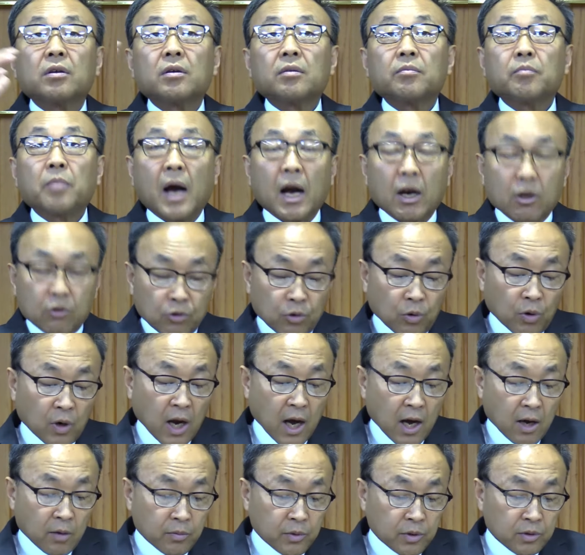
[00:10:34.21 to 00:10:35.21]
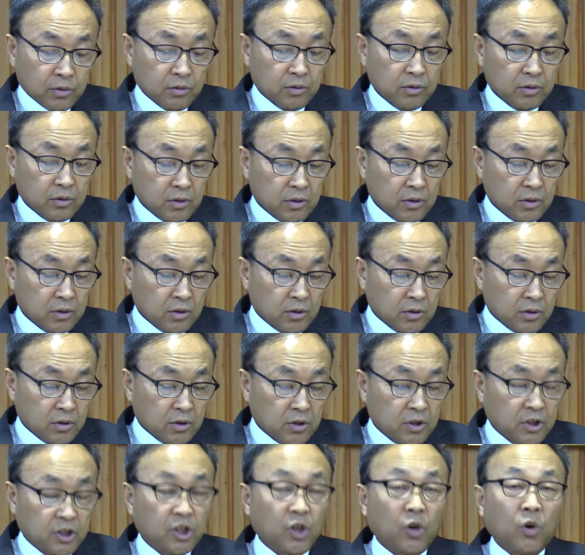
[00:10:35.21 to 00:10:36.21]
밖으로 나가면
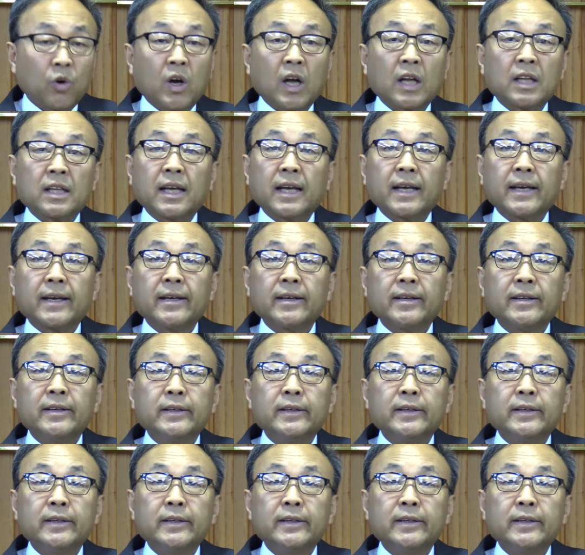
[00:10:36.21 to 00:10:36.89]
지옥 간다 이게